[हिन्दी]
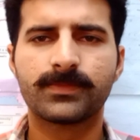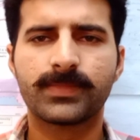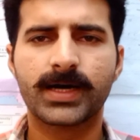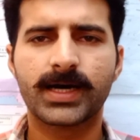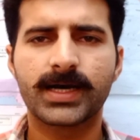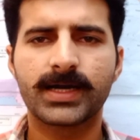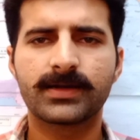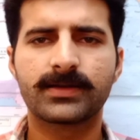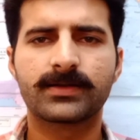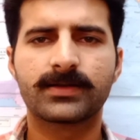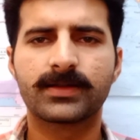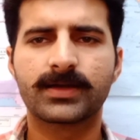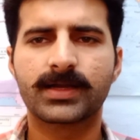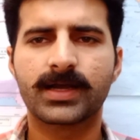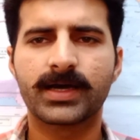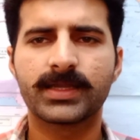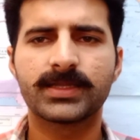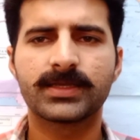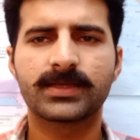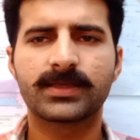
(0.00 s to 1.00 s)
बाढ़
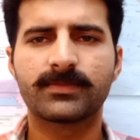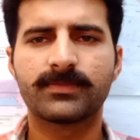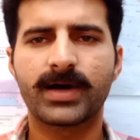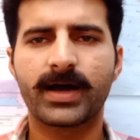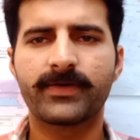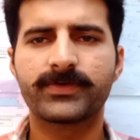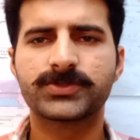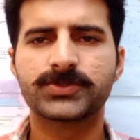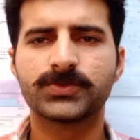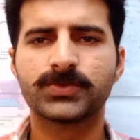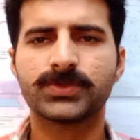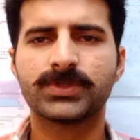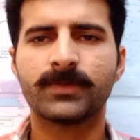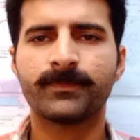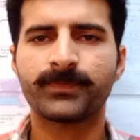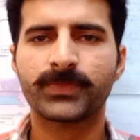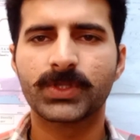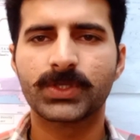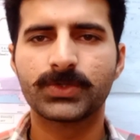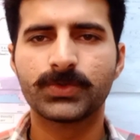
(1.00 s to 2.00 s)
लगाने के बावजूद
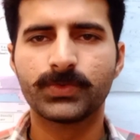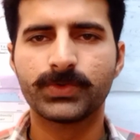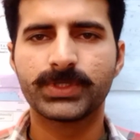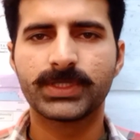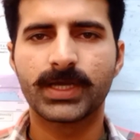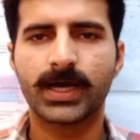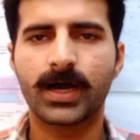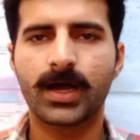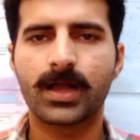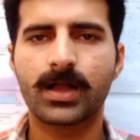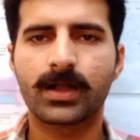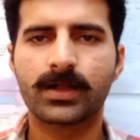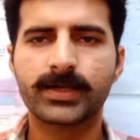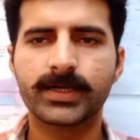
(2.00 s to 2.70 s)
यूरिया